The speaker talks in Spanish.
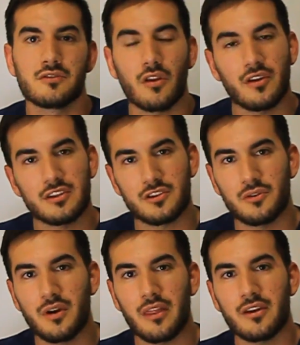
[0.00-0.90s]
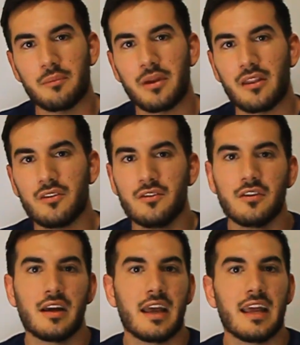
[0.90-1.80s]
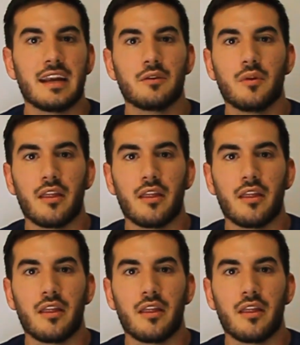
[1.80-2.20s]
todos estos jugadores, perdón, eran